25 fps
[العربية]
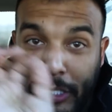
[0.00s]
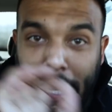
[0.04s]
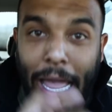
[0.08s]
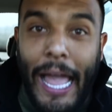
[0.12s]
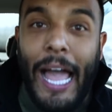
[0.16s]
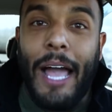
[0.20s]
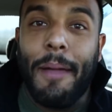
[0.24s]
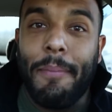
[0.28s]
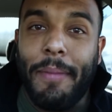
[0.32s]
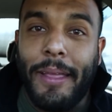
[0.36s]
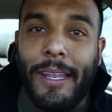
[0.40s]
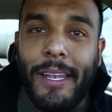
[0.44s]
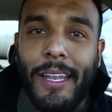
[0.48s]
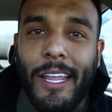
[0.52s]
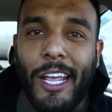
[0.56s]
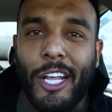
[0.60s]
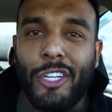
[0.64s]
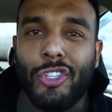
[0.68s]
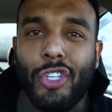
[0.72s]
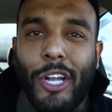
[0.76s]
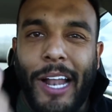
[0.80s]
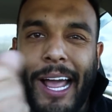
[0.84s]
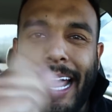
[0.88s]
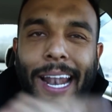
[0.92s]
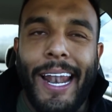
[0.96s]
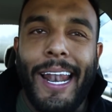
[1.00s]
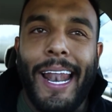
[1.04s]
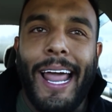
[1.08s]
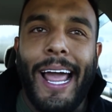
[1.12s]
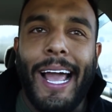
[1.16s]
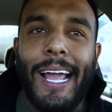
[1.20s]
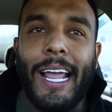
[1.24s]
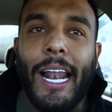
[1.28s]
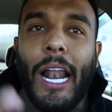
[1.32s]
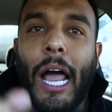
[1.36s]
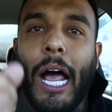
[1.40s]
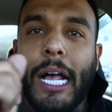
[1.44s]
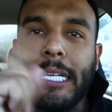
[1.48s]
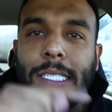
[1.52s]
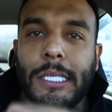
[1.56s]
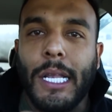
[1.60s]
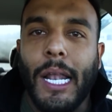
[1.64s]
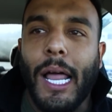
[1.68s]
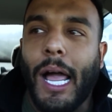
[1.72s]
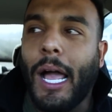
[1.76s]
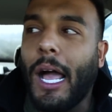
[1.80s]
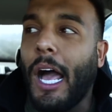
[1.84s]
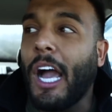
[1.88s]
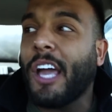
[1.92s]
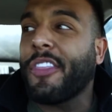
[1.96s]
وتامن انه الحلاق
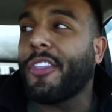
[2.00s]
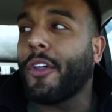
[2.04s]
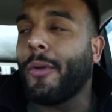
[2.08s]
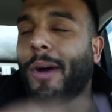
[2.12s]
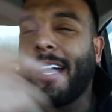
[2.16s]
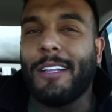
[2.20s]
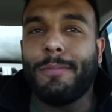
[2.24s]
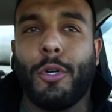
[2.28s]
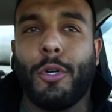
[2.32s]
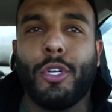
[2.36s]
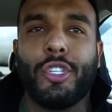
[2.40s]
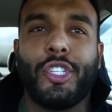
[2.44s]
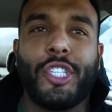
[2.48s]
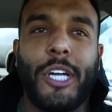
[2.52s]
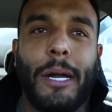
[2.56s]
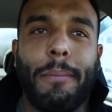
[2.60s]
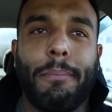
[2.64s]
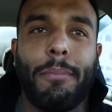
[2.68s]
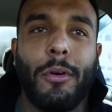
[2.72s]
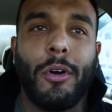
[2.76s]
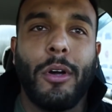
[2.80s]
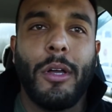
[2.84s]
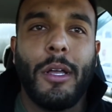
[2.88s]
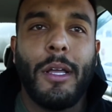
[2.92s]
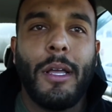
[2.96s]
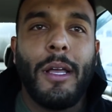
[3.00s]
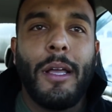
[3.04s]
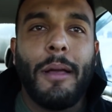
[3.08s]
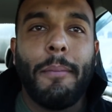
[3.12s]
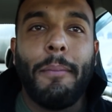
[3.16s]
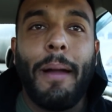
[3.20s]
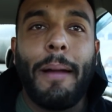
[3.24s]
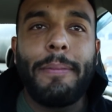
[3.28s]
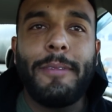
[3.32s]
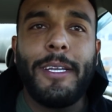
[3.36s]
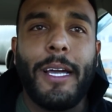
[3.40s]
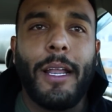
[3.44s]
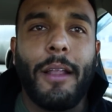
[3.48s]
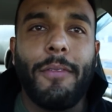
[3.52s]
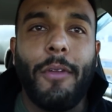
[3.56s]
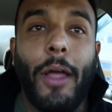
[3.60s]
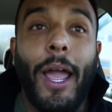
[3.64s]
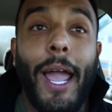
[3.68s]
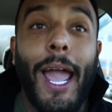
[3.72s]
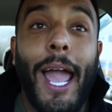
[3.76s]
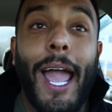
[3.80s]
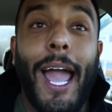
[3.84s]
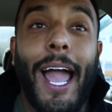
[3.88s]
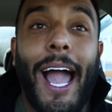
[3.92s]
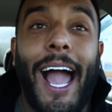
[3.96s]
الاصلع اكثر بحط شامبو ما بتعرف
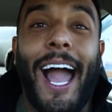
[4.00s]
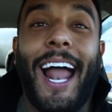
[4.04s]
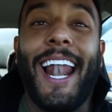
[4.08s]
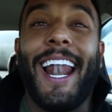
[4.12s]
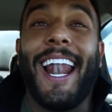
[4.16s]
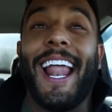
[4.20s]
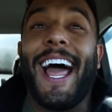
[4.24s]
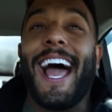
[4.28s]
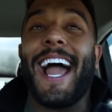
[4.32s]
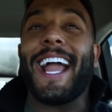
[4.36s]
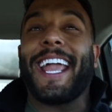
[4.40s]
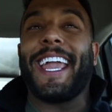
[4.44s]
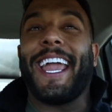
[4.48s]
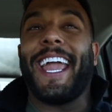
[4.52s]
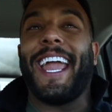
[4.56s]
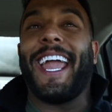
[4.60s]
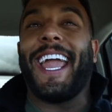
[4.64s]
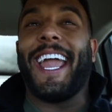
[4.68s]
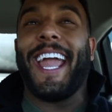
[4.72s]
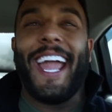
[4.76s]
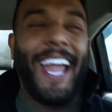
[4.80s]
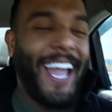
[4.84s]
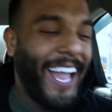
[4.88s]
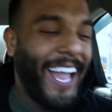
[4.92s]
ايه حلاقي